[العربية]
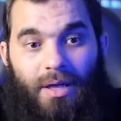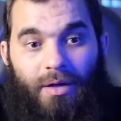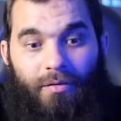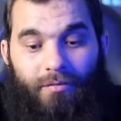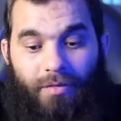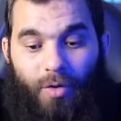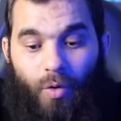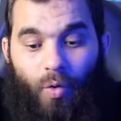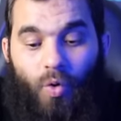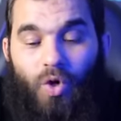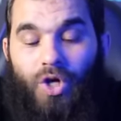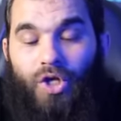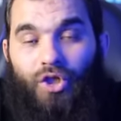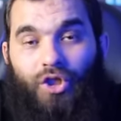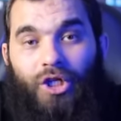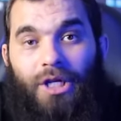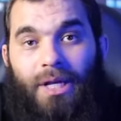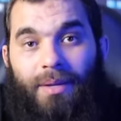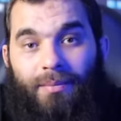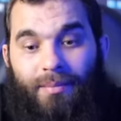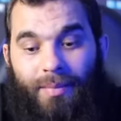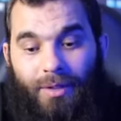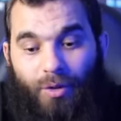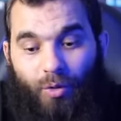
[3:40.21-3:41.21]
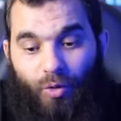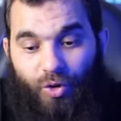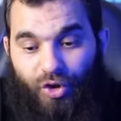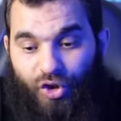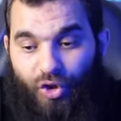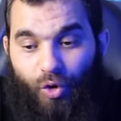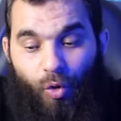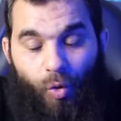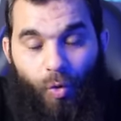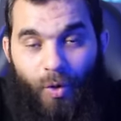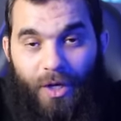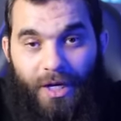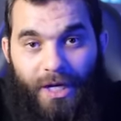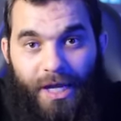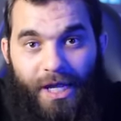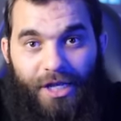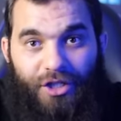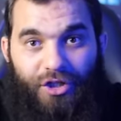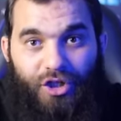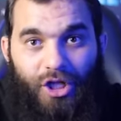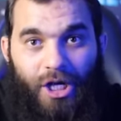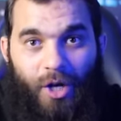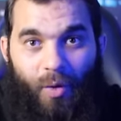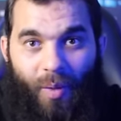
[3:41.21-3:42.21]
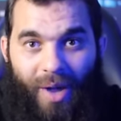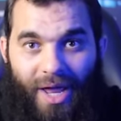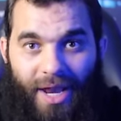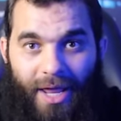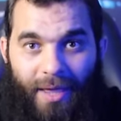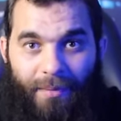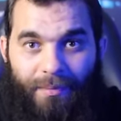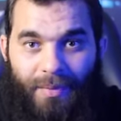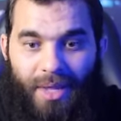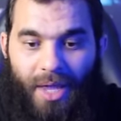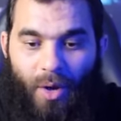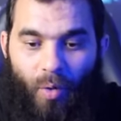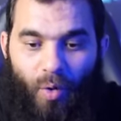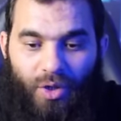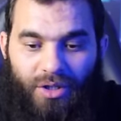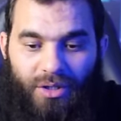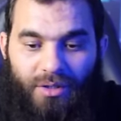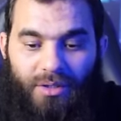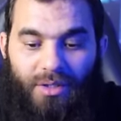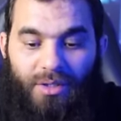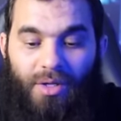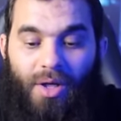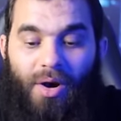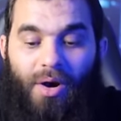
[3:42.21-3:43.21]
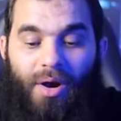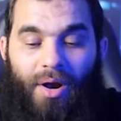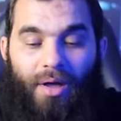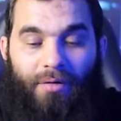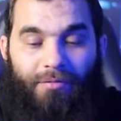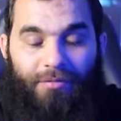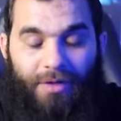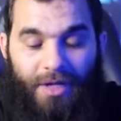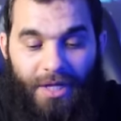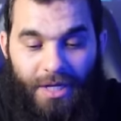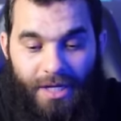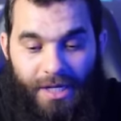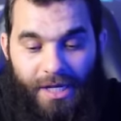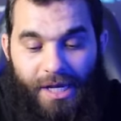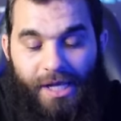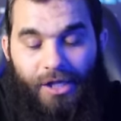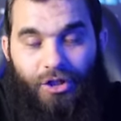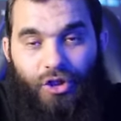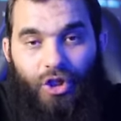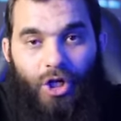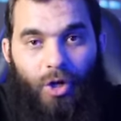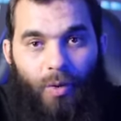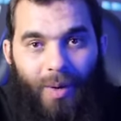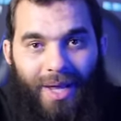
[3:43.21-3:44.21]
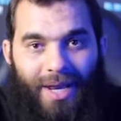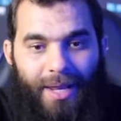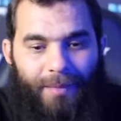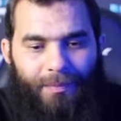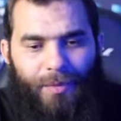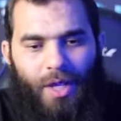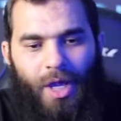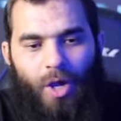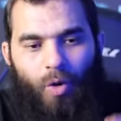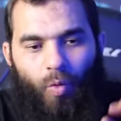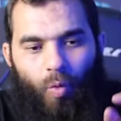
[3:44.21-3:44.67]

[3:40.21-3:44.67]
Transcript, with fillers: فكل شيء لما تلجئه لله جل وعلا وتتضرع فيه لله جل وعلا